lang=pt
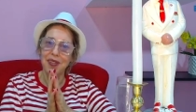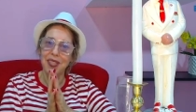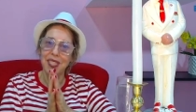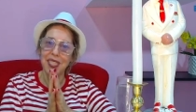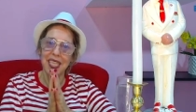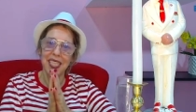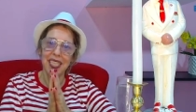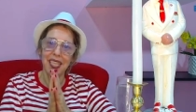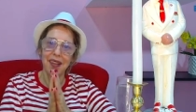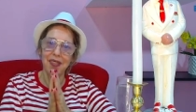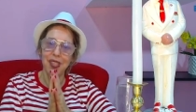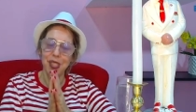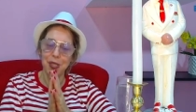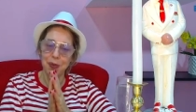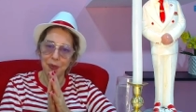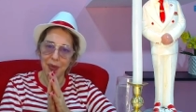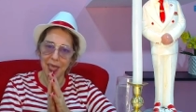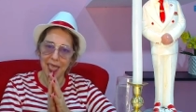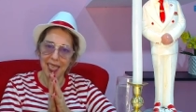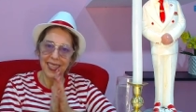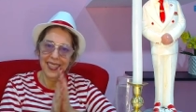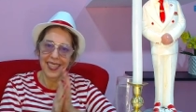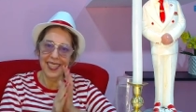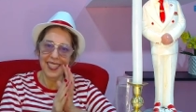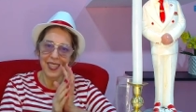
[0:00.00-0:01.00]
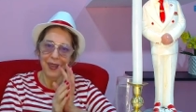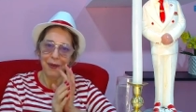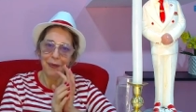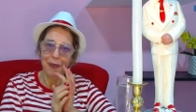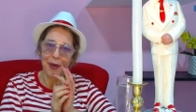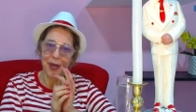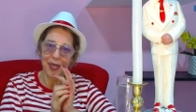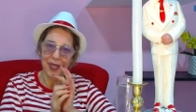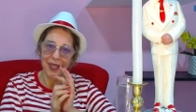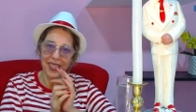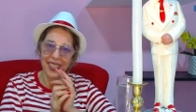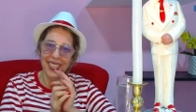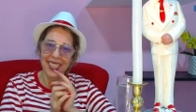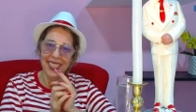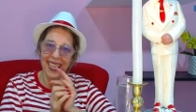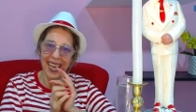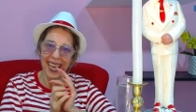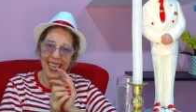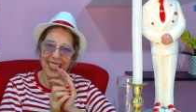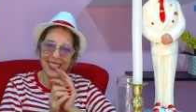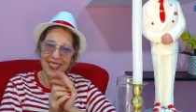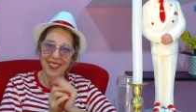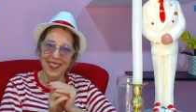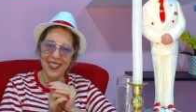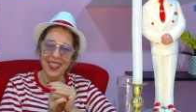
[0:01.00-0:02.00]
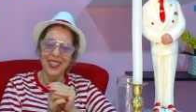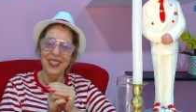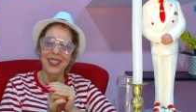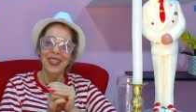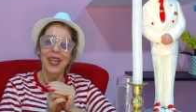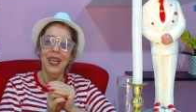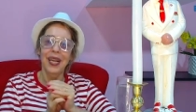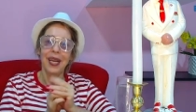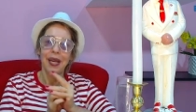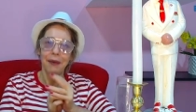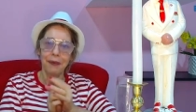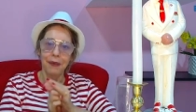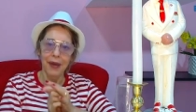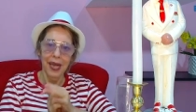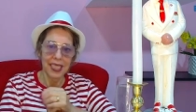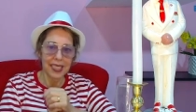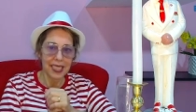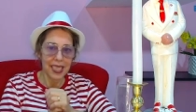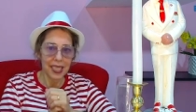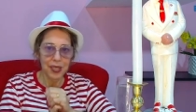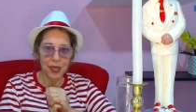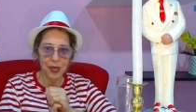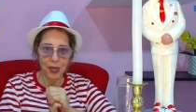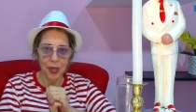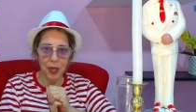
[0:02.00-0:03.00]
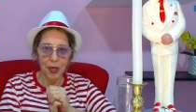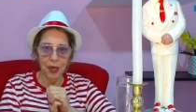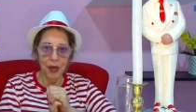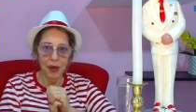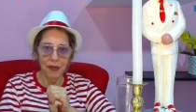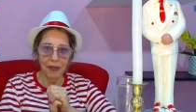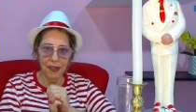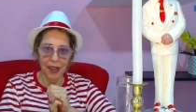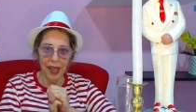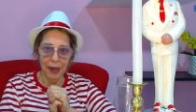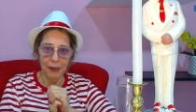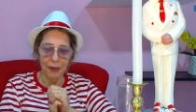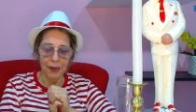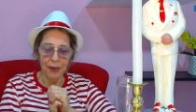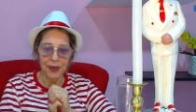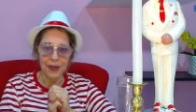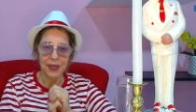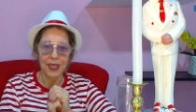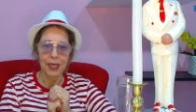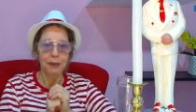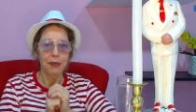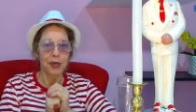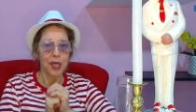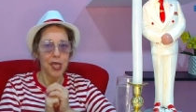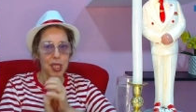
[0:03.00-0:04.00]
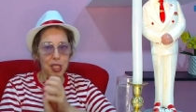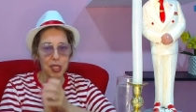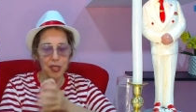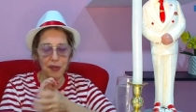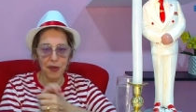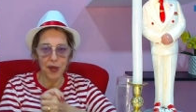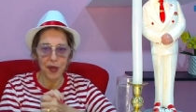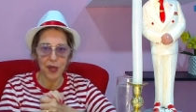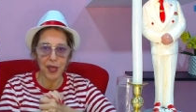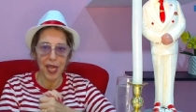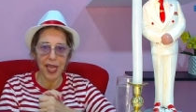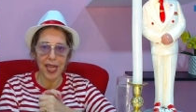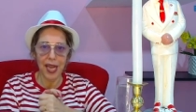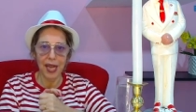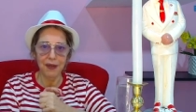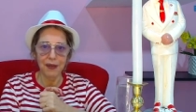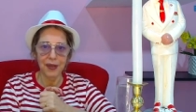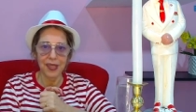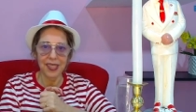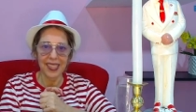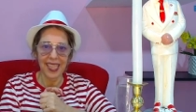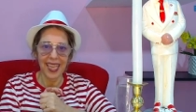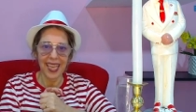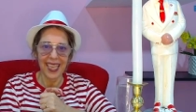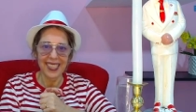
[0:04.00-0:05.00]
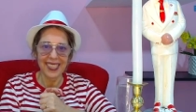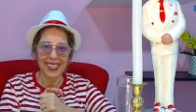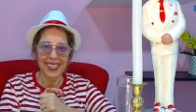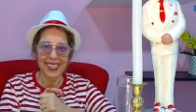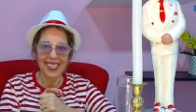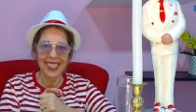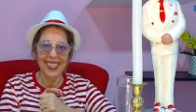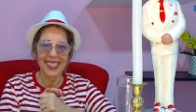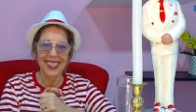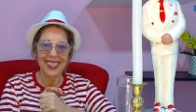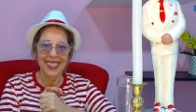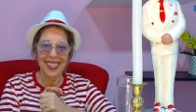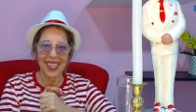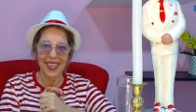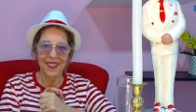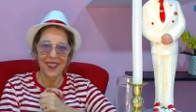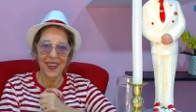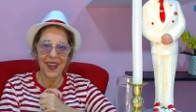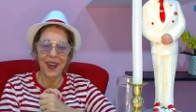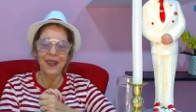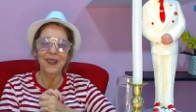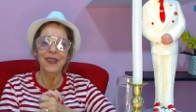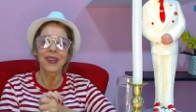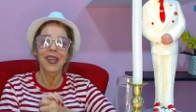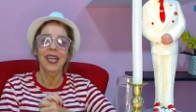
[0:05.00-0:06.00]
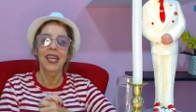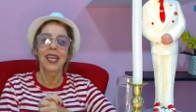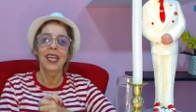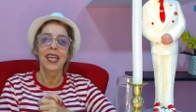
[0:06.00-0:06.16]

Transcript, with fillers: estava esperando essa oportunidade, viu? Mas é só novembro. Depois a gente vê o que, que acontece, tá bom?